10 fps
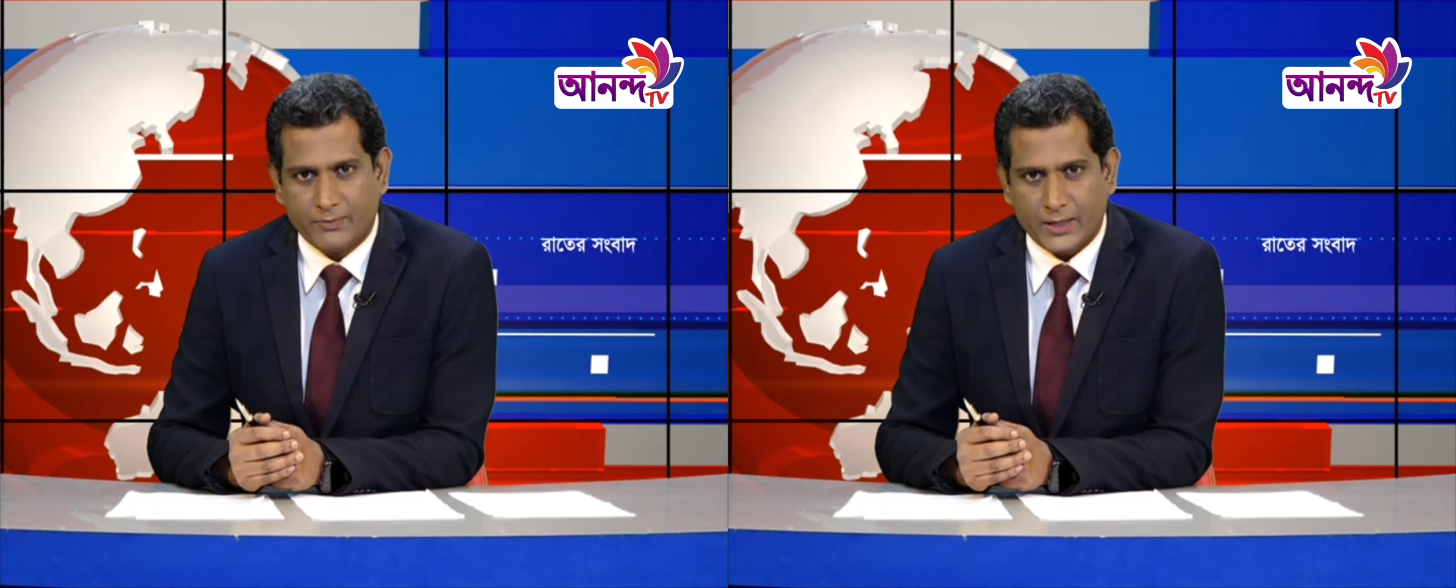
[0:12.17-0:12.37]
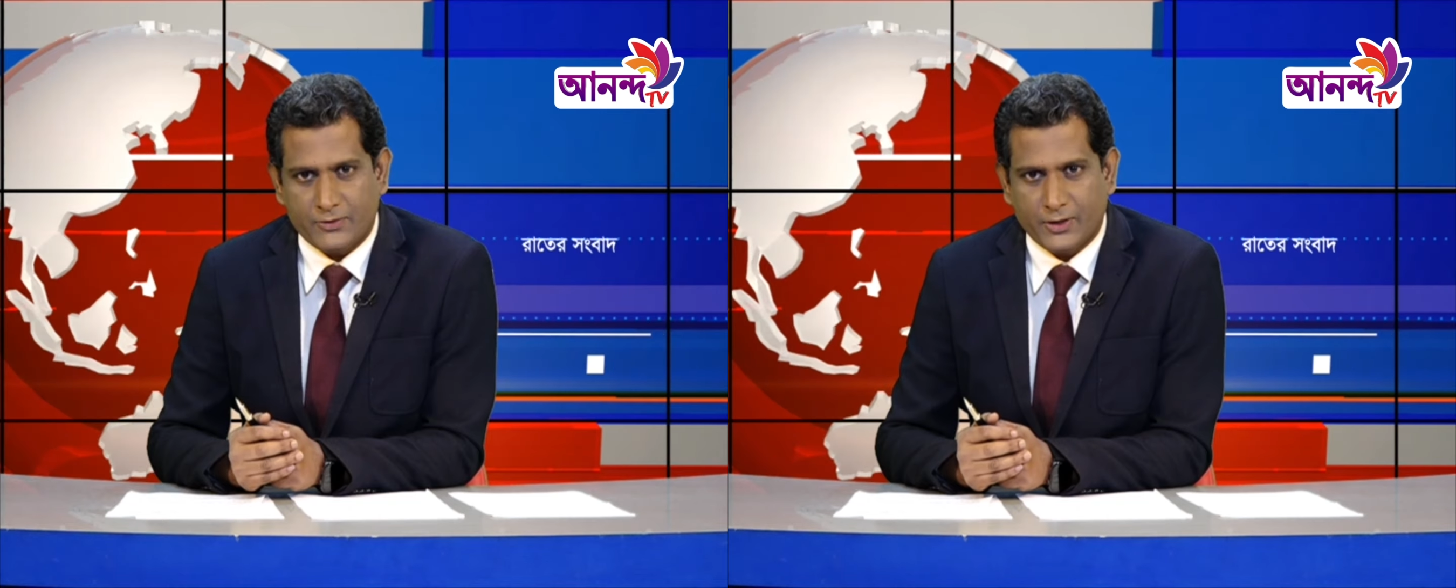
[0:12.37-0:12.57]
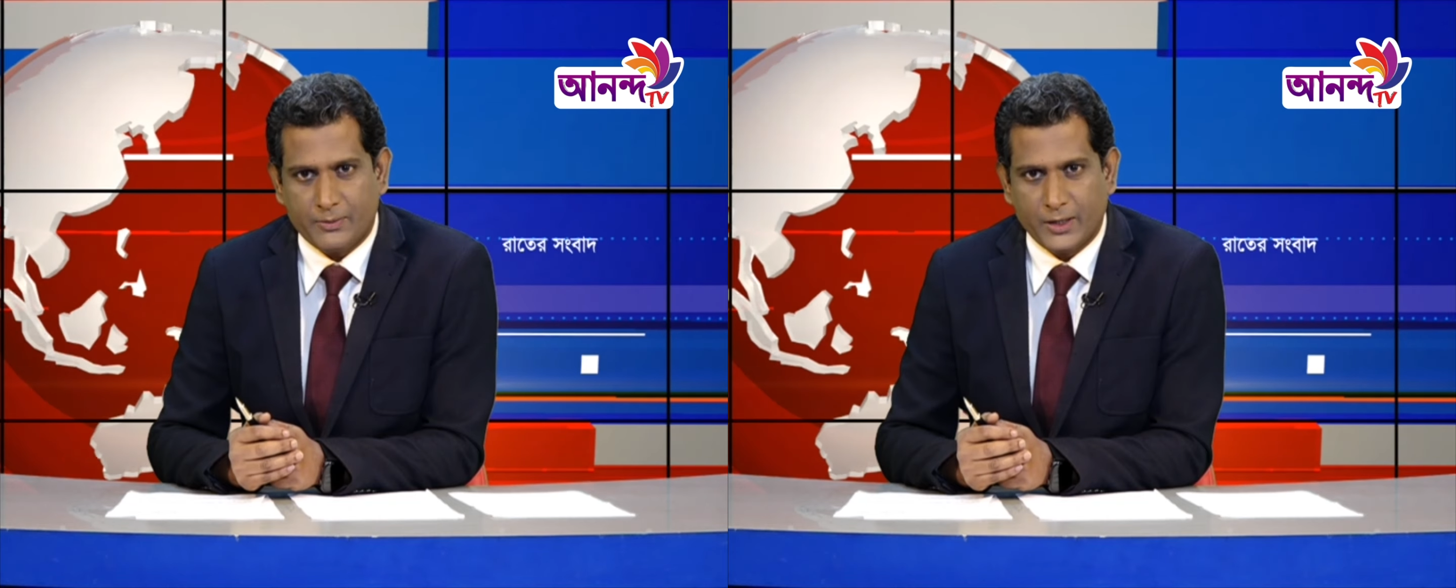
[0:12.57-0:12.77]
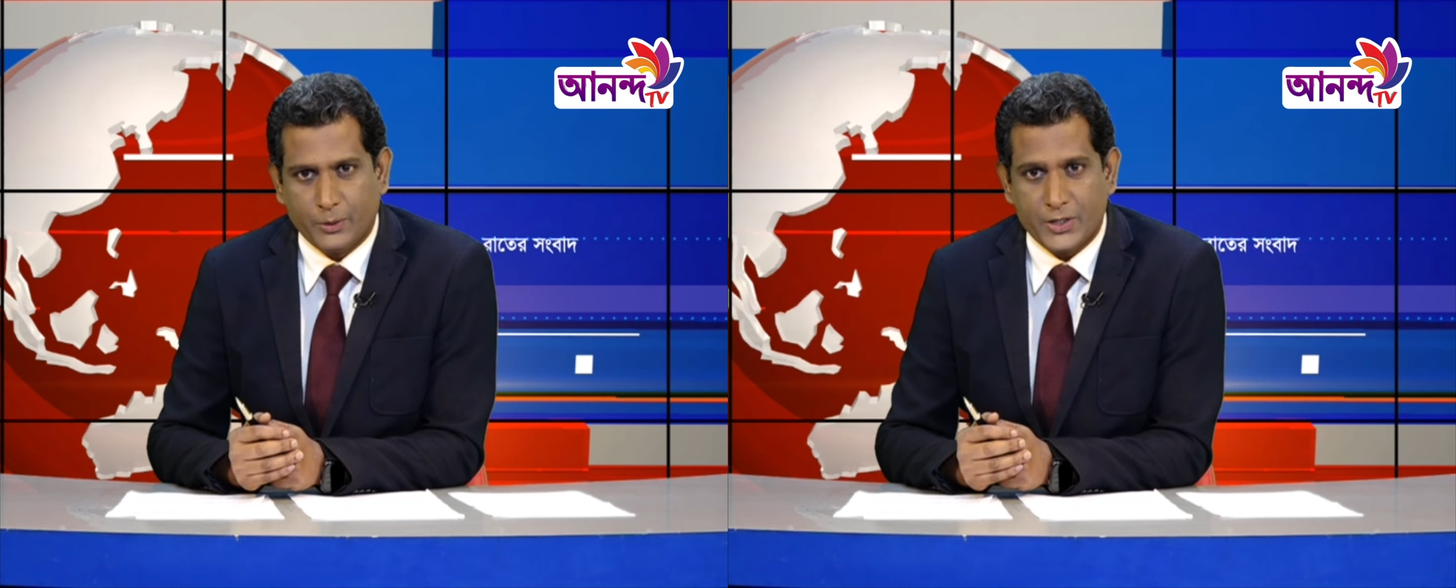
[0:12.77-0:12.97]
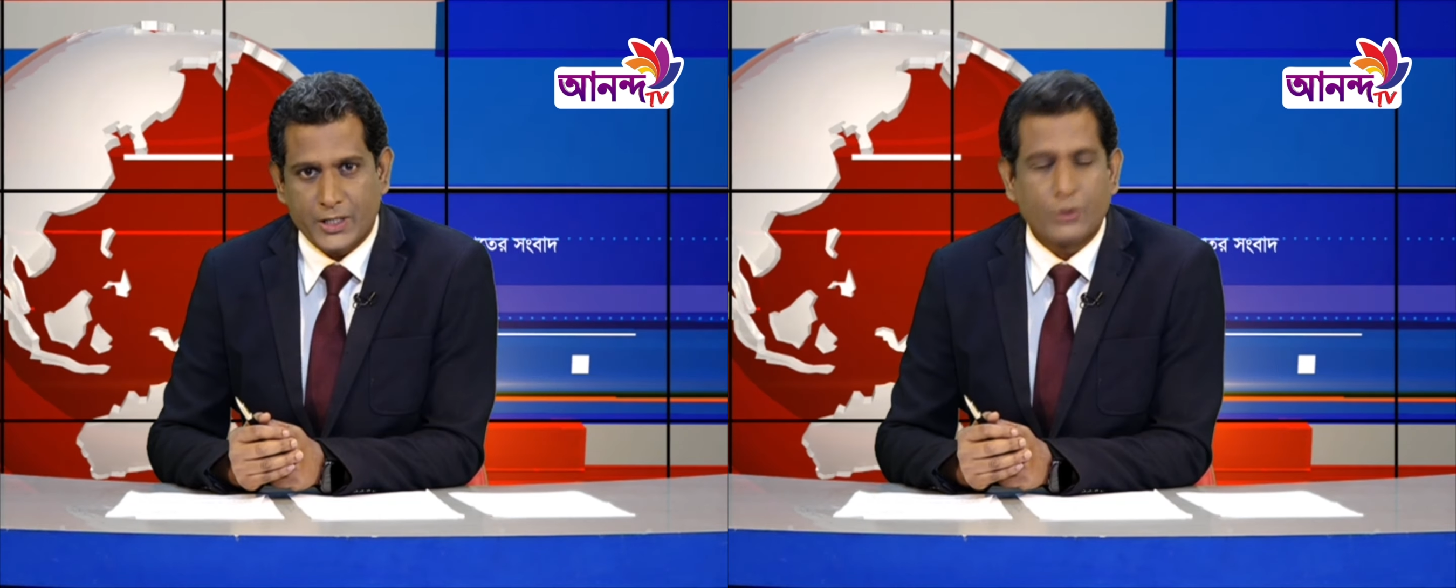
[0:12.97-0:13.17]
প্ল্যাটফর্মে
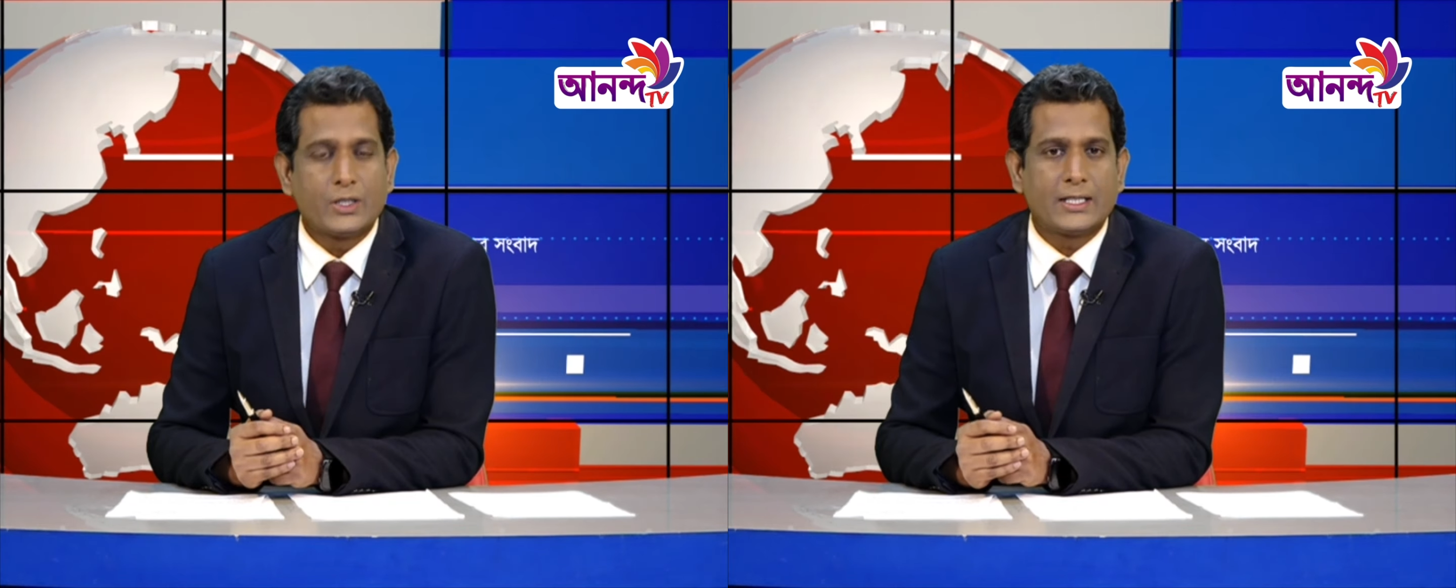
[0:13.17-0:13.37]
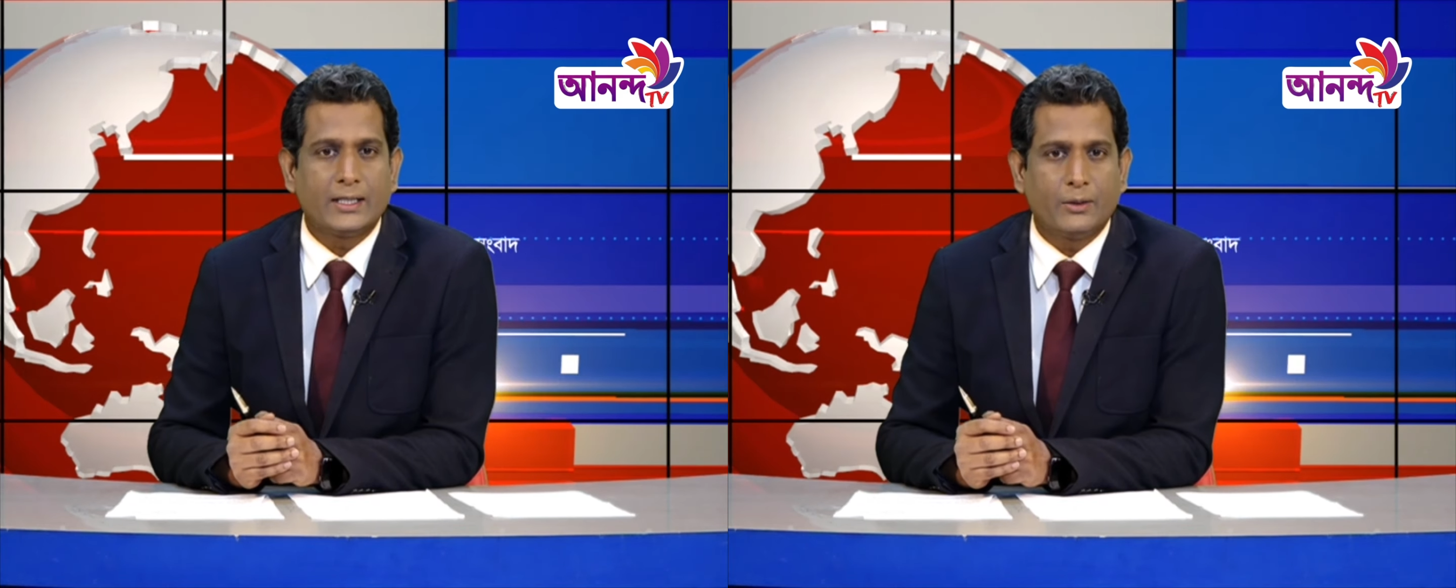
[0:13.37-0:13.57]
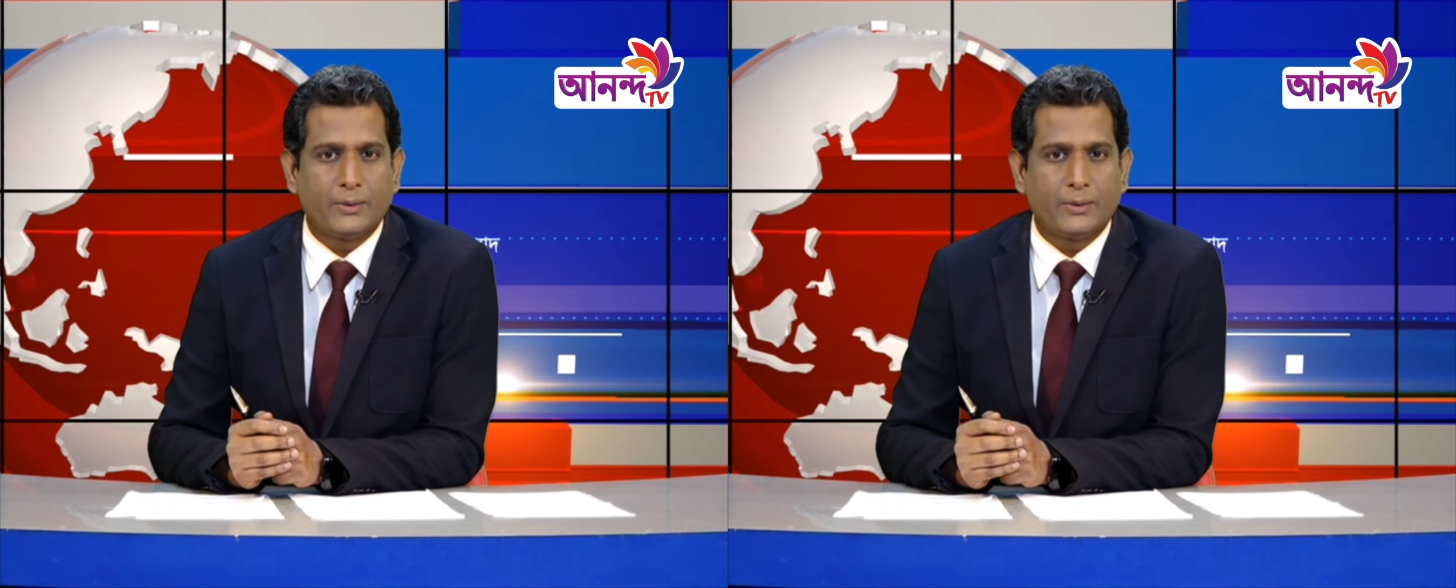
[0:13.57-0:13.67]
অভিষেক হচ্ছে